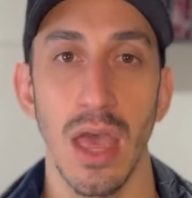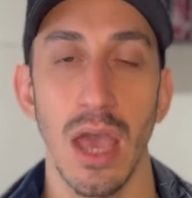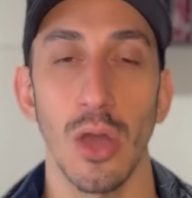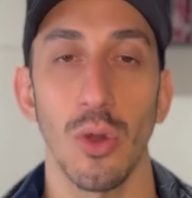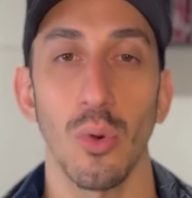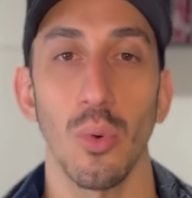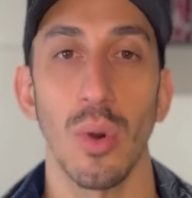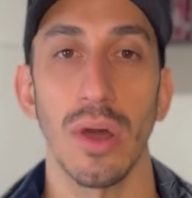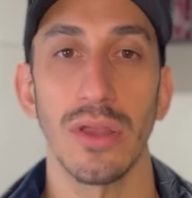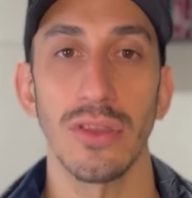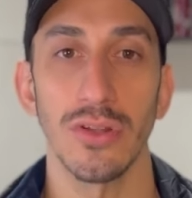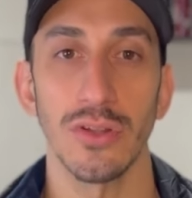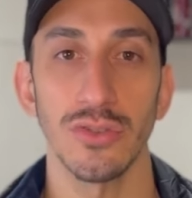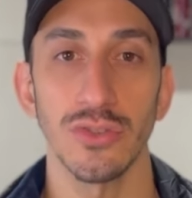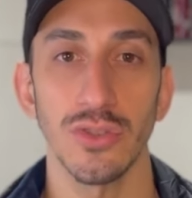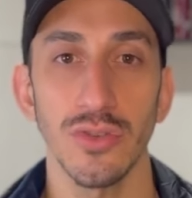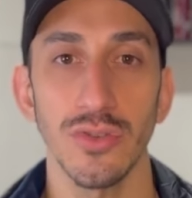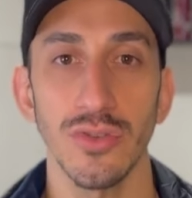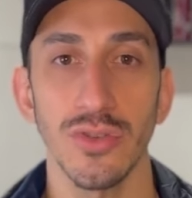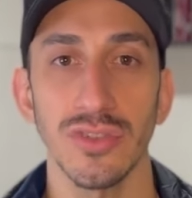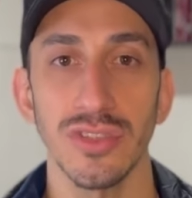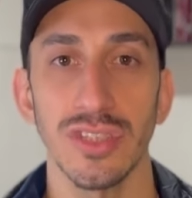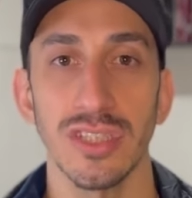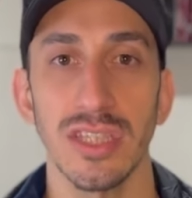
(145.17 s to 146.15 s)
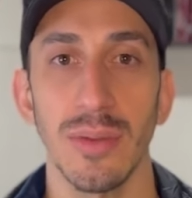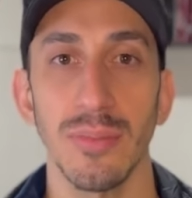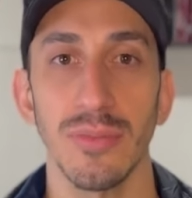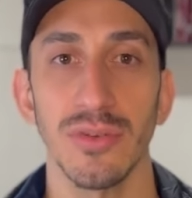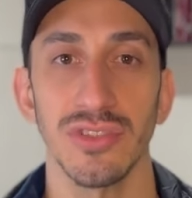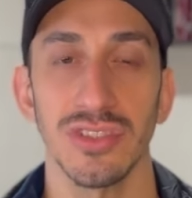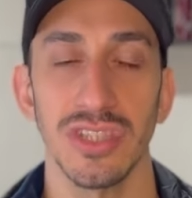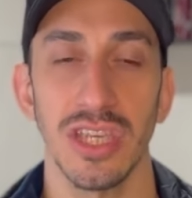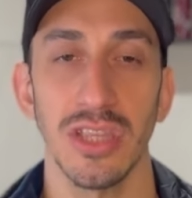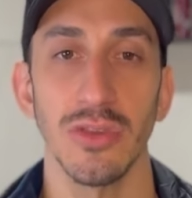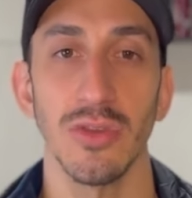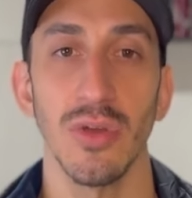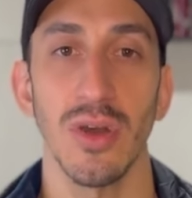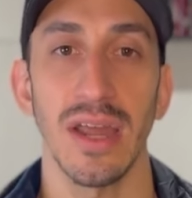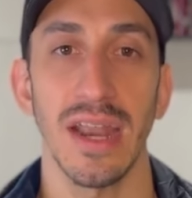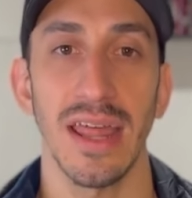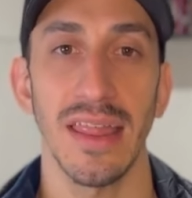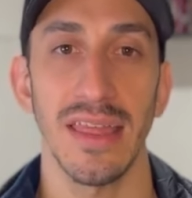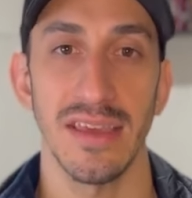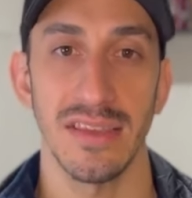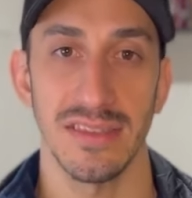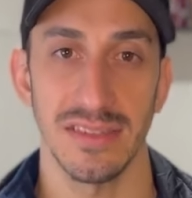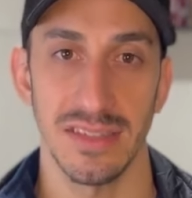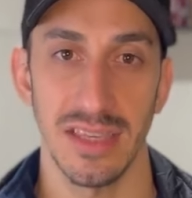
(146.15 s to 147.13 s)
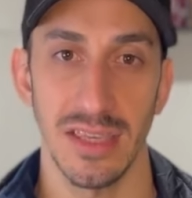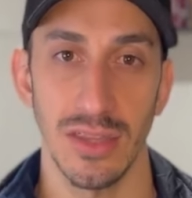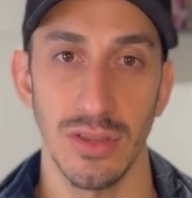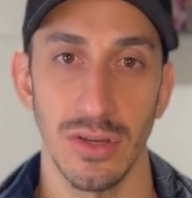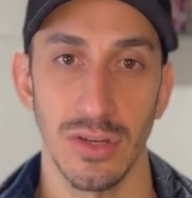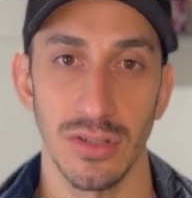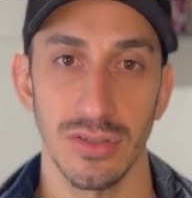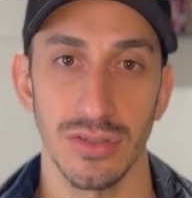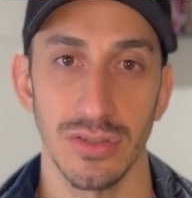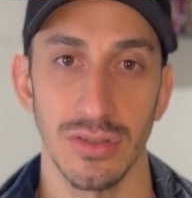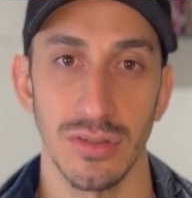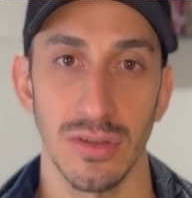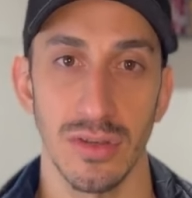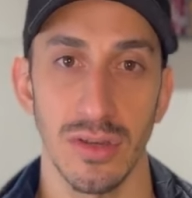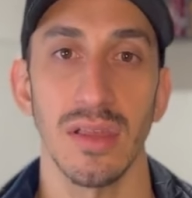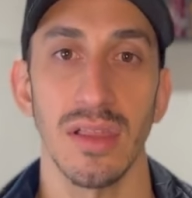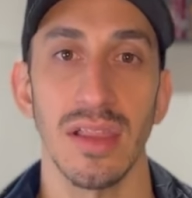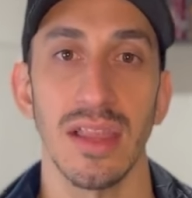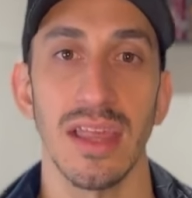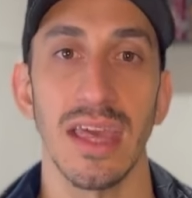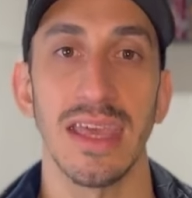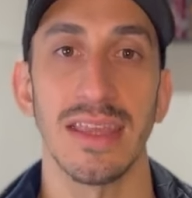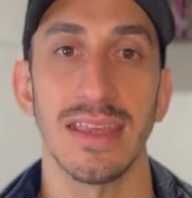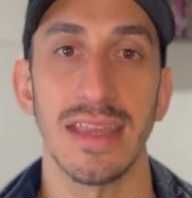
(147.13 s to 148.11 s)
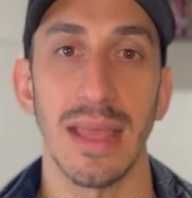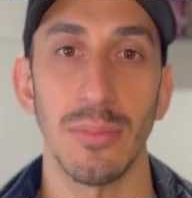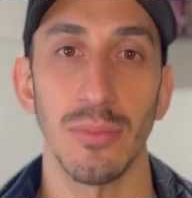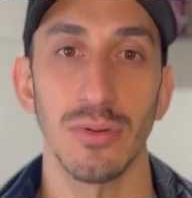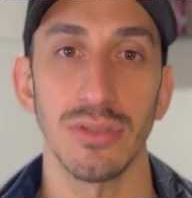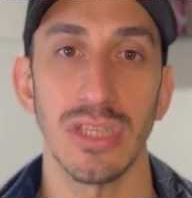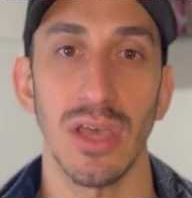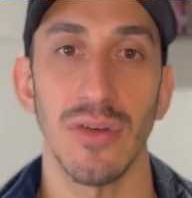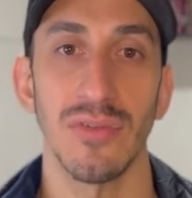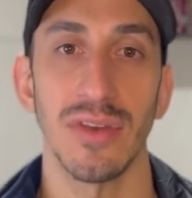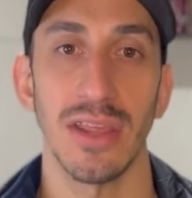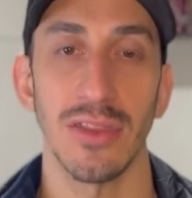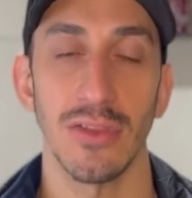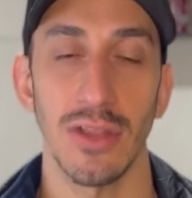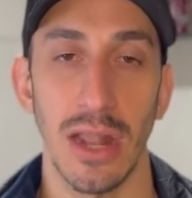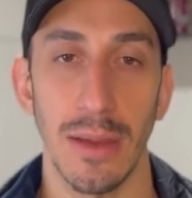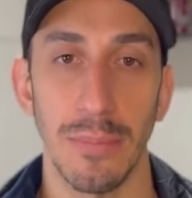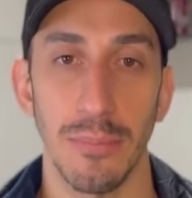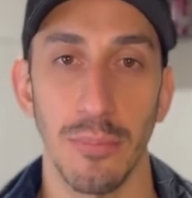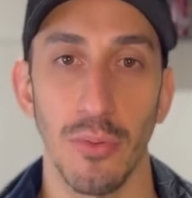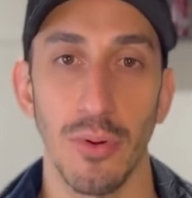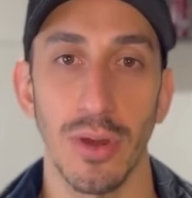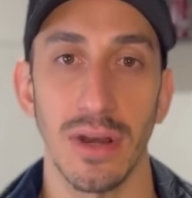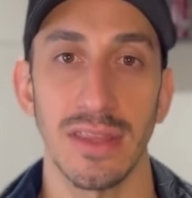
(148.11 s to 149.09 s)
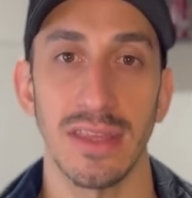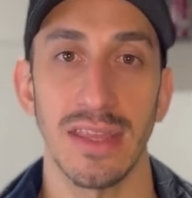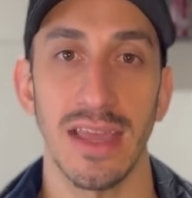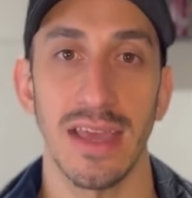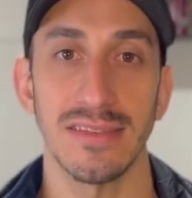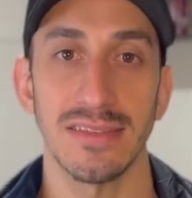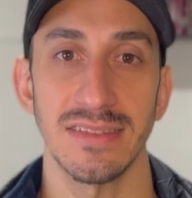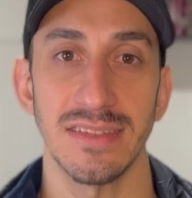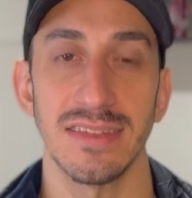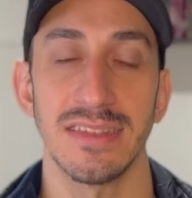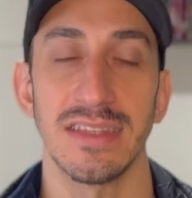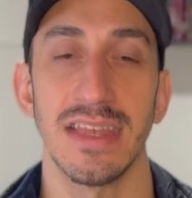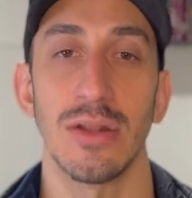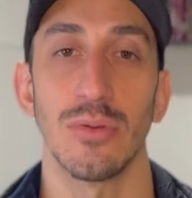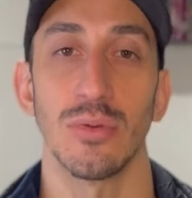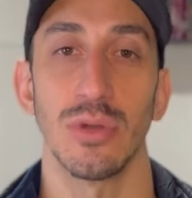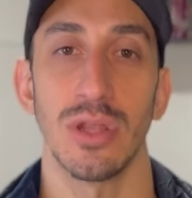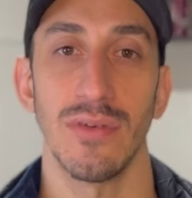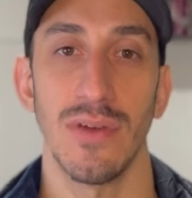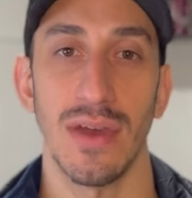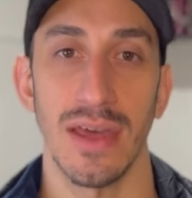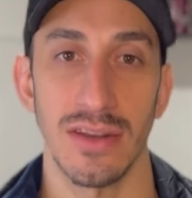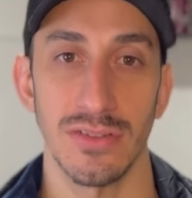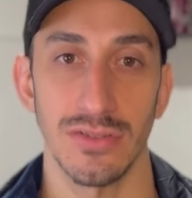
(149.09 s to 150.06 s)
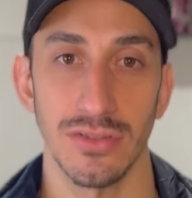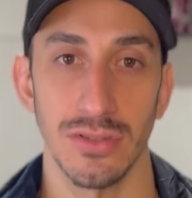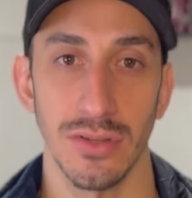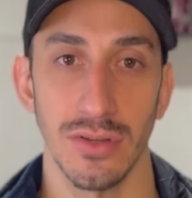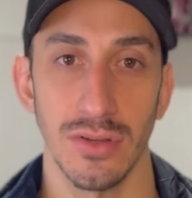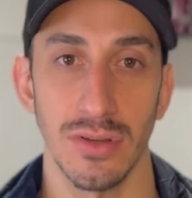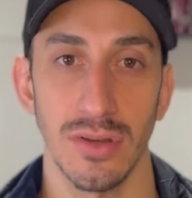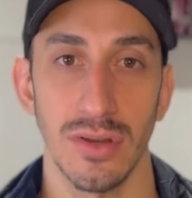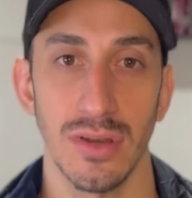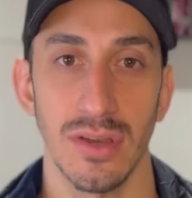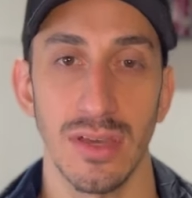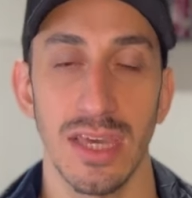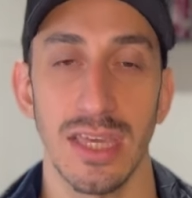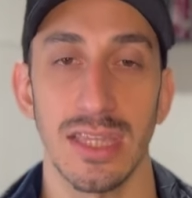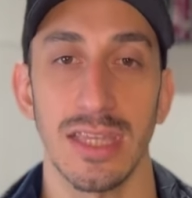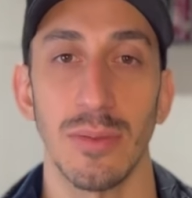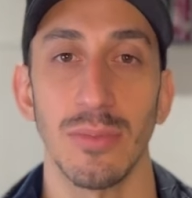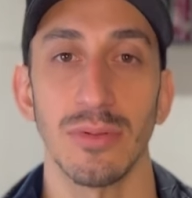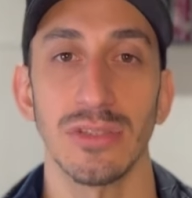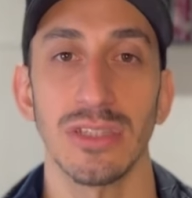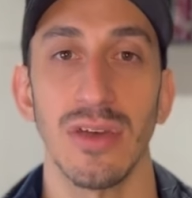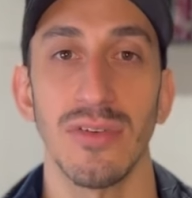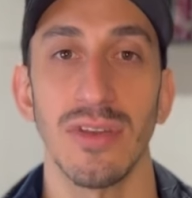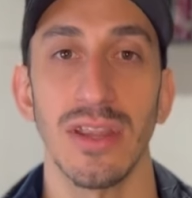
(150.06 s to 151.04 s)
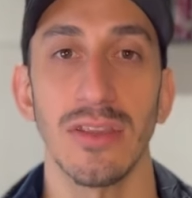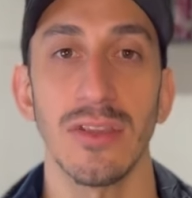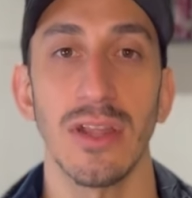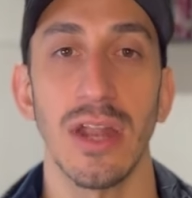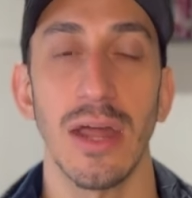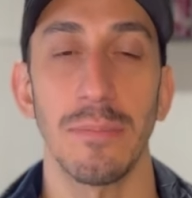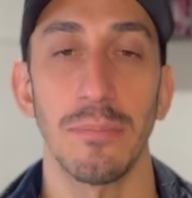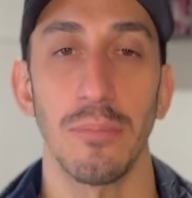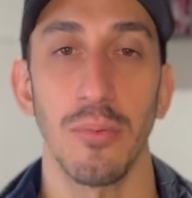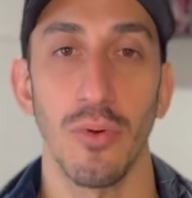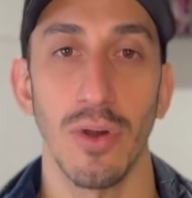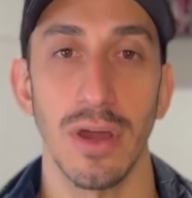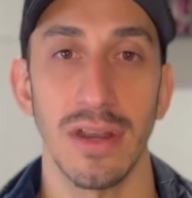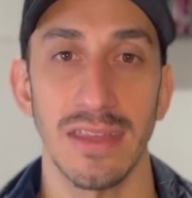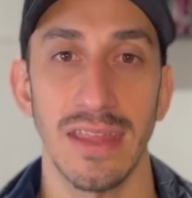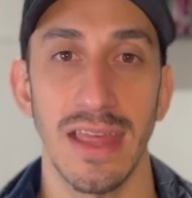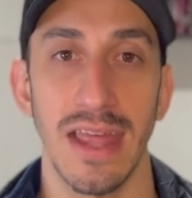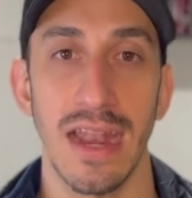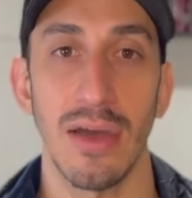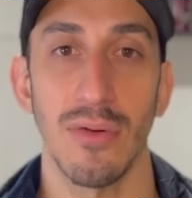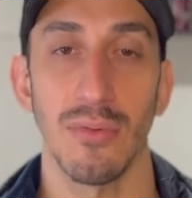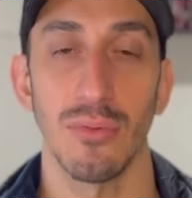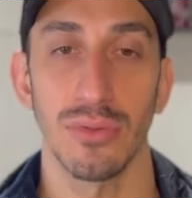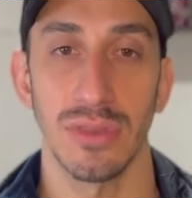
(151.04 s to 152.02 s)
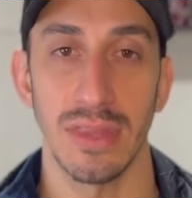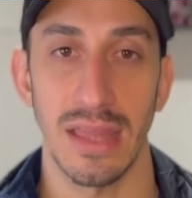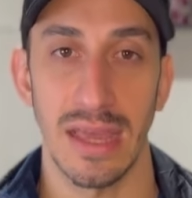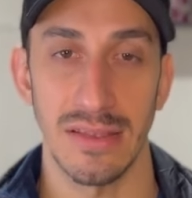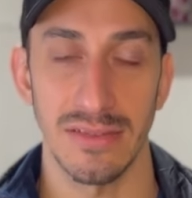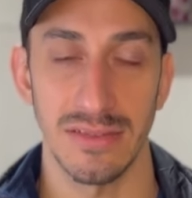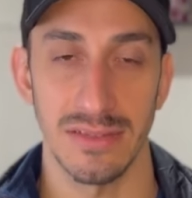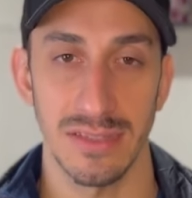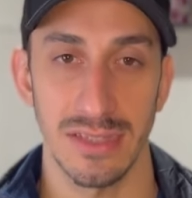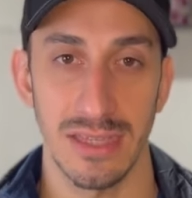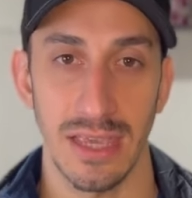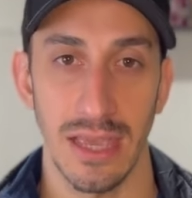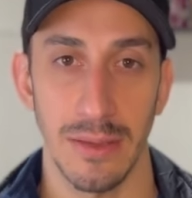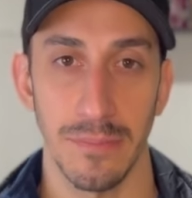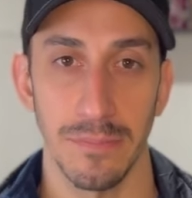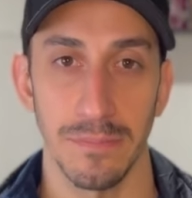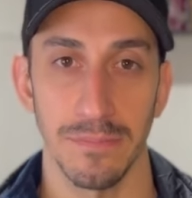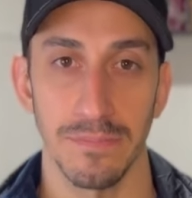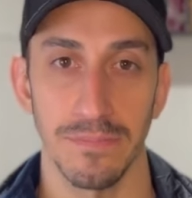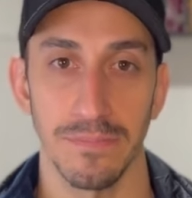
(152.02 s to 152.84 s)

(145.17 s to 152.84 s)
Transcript: Cuando nosotros estamos siendo agradecidos, estamos abriendo las puertas del universo, estamos abriendo las puertas de la abundancia.